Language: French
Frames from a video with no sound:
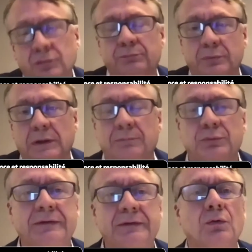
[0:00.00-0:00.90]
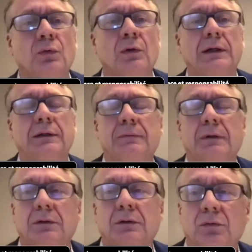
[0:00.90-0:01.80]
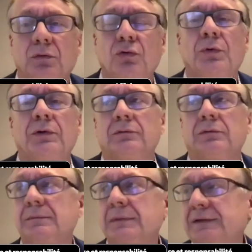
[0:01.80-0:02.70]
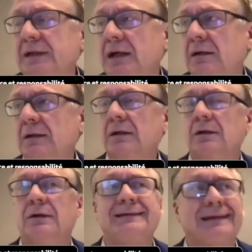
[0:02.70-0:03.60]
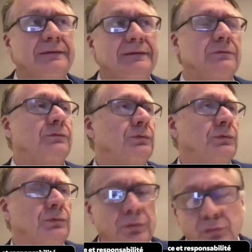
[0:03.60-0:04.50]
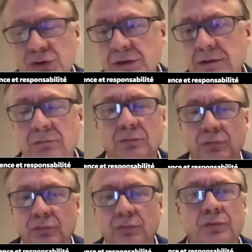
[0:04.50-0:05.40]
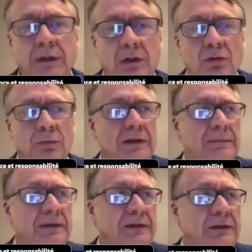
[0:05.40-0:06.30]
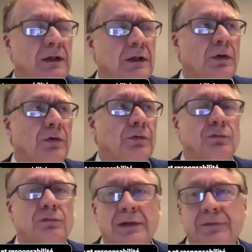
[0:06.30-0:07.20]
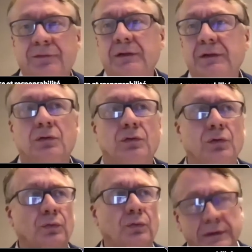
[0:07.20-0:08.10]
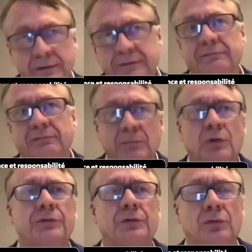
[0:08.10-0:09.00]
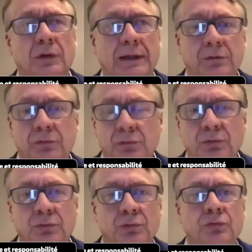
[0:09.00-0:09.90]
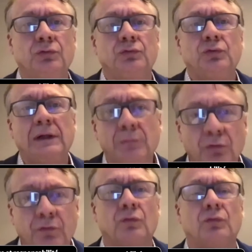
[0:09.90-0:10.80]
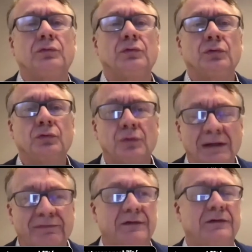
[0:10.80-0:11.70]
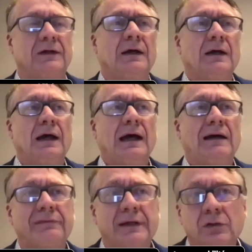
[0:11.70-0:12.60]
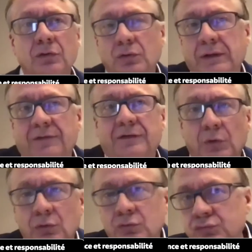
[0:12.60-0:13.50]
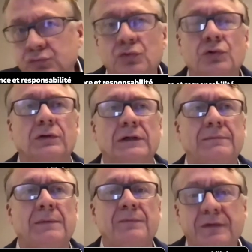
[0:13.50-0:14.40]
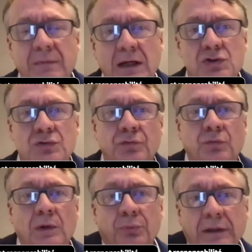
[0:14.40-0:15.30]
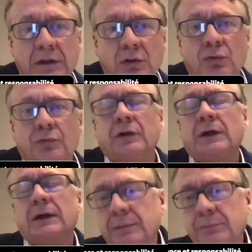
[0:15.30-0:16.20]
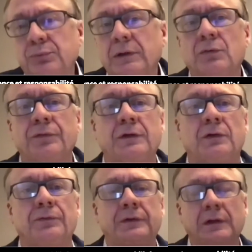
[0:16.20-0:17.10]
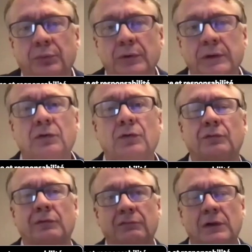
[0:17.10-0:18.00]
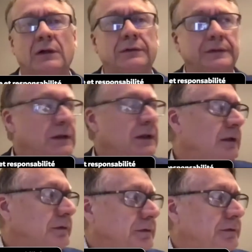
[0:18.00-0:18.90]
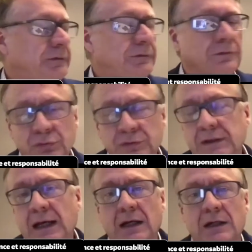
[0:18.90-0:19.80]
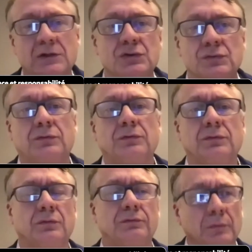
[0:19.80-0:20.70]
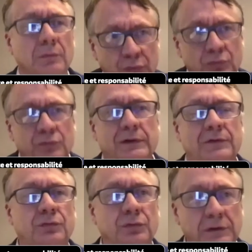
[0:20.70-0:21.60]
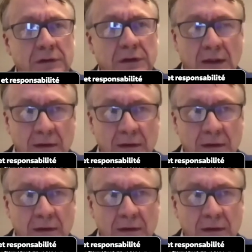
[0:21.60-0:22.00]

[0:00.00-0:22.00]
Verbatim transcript: pour être très concret, euh, comment les médias euh, traitent du, sujet du, dérèglement climatique, ce qu'on voit, c'est qu'on est vraiment dans le règne de, de l'émotion, de, l'affect, avec quasiment toujours les mêmes images, que ce soit pour les causes et pour les conséquences. C'est-à-dire pour les on va avoir des, embouteillages, euh, euh, bah, beaucoup de voitures, des,